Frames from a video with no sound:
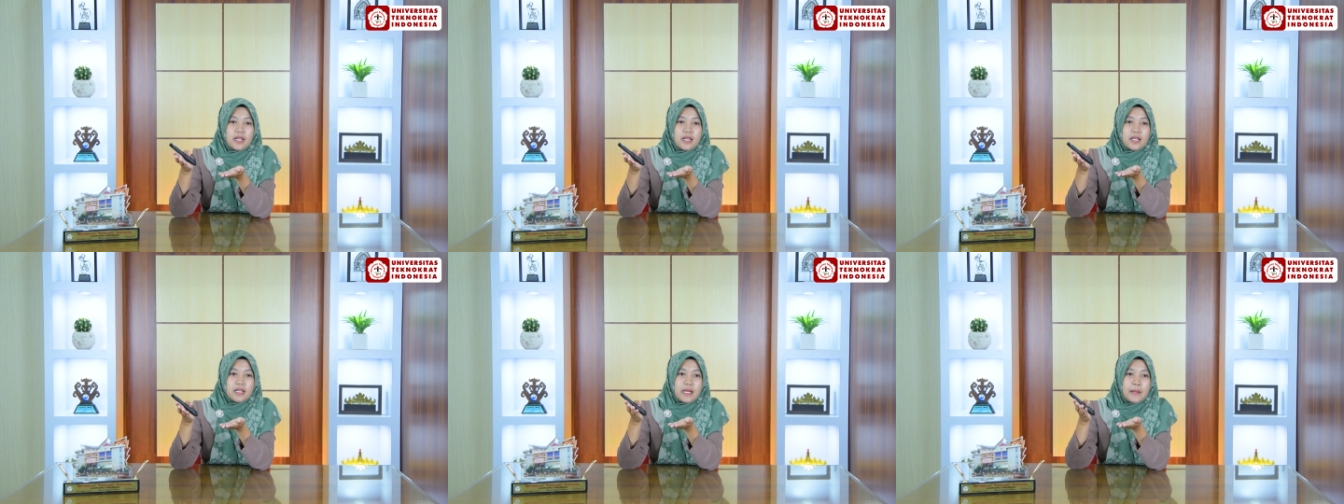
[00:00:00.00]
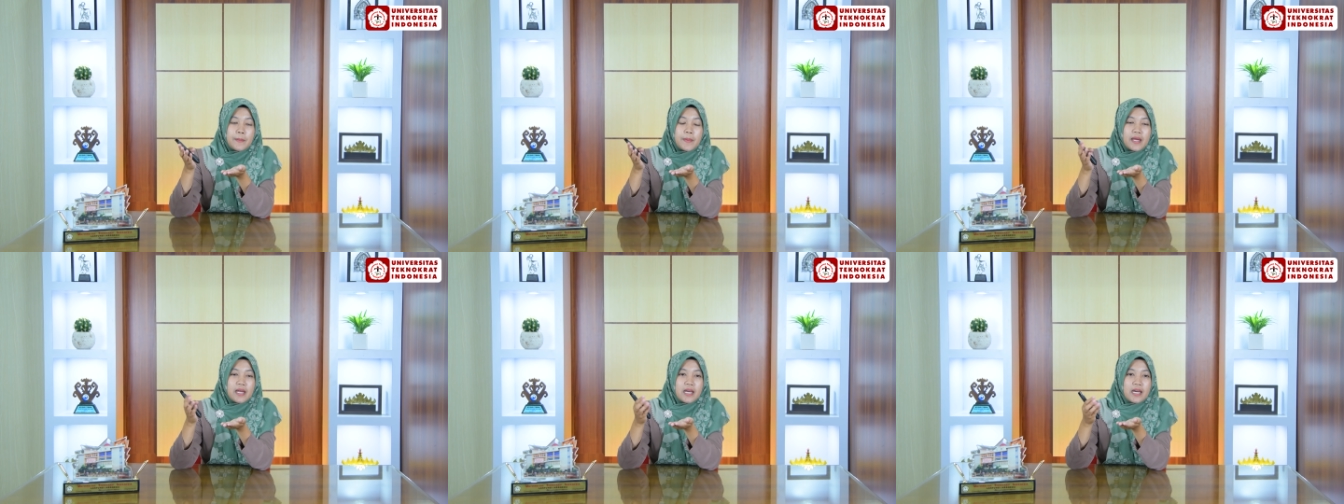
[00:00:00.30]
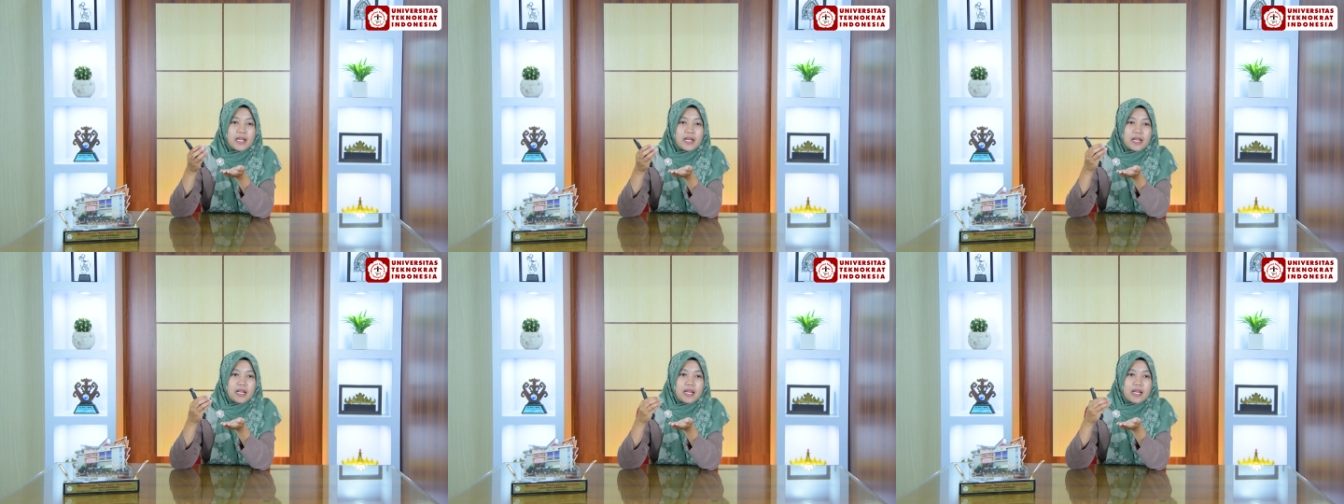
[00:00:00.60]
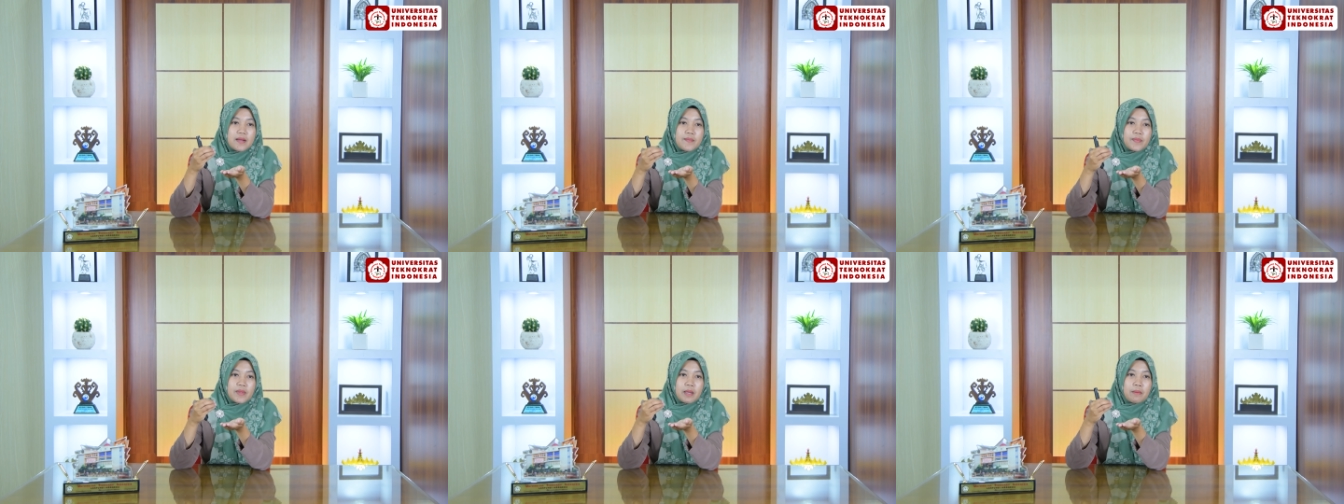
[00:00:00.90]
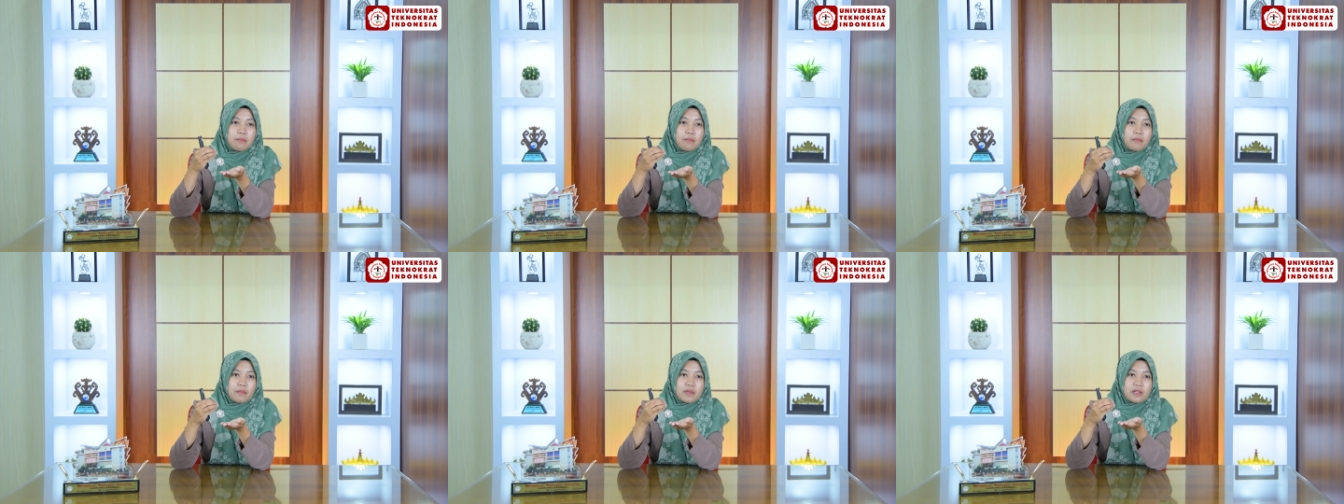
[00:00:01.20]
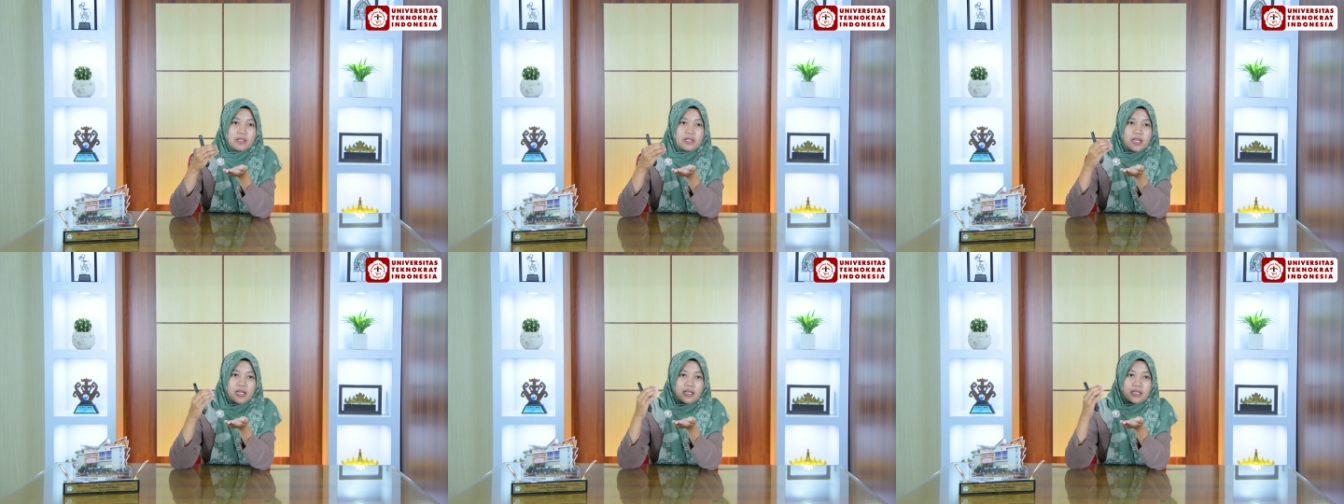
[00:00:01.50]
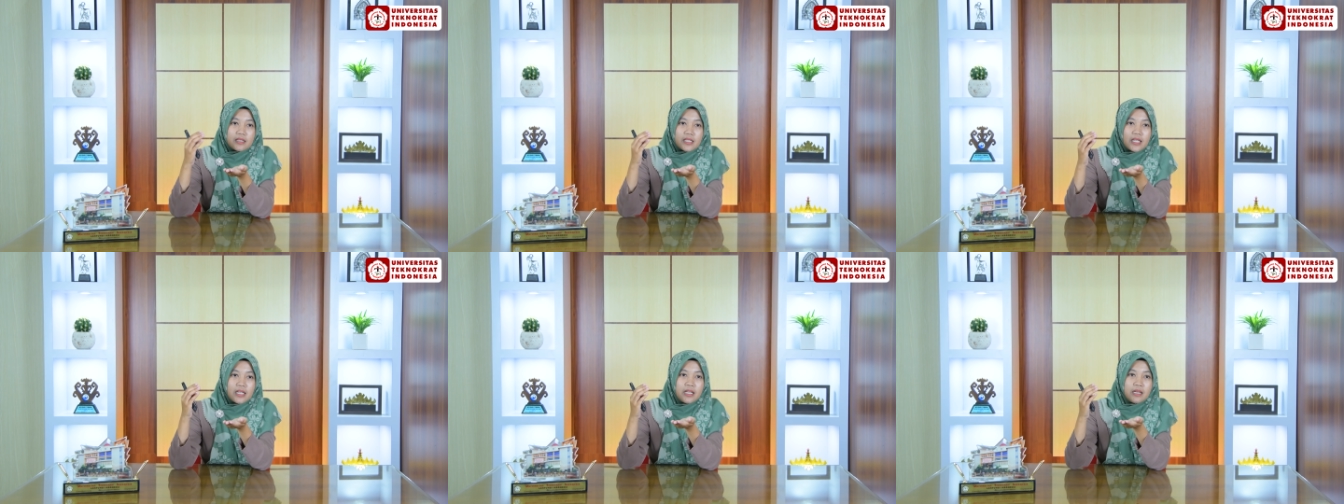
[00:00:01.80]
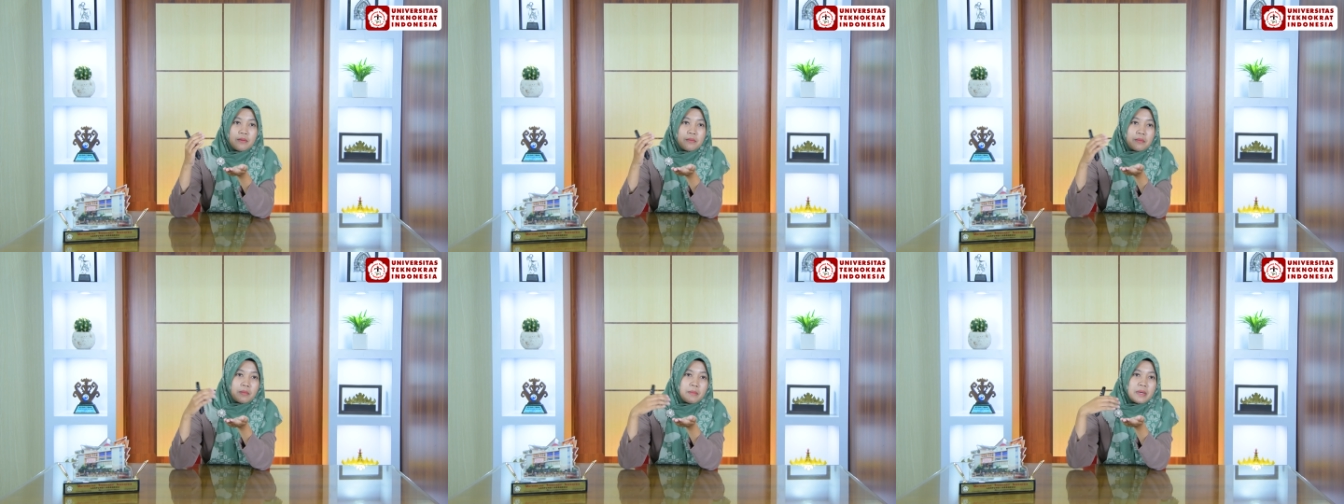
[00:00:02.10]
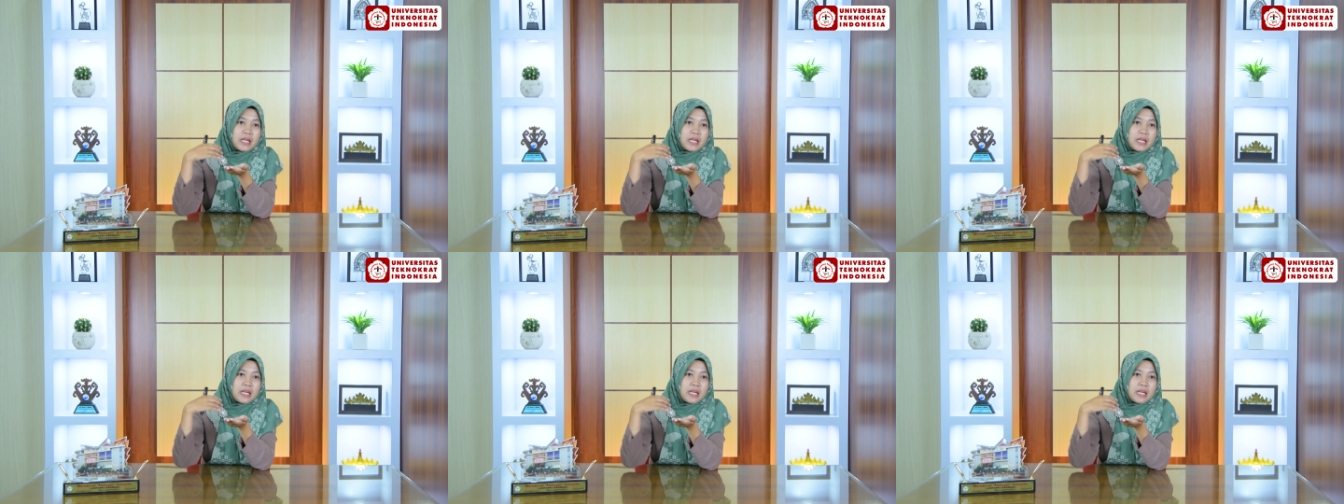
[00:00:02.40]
Kenapa? Karena yang tadi